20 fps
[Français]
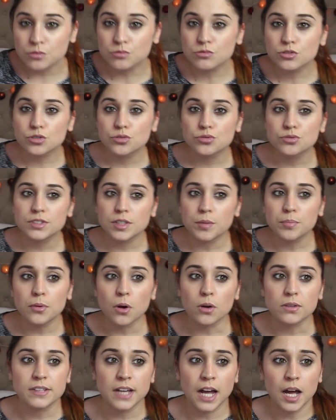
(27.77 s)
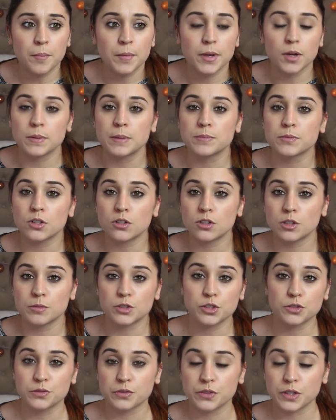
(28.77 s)
Donc je suis un peu en retard, mais en même temps,
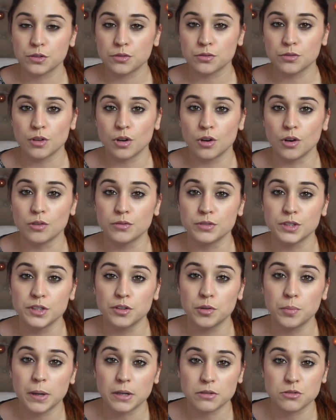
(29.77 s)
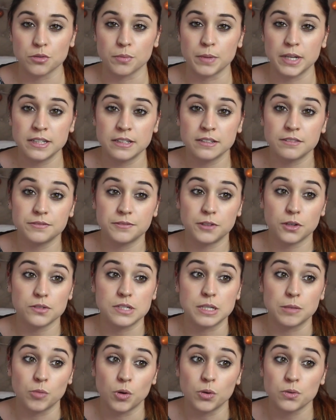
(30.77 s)
comme je ne fais qu'une euh, vidéo par semaine,
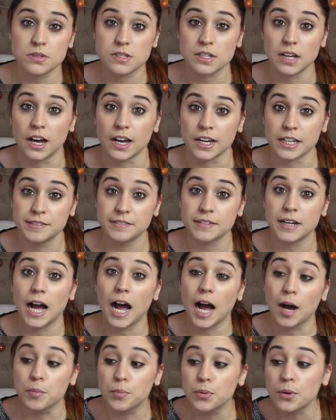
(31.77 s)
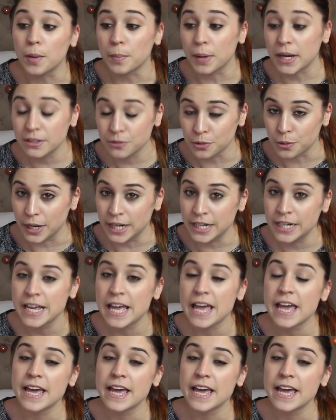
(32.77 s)
forcément ça arrive un peu après Noël.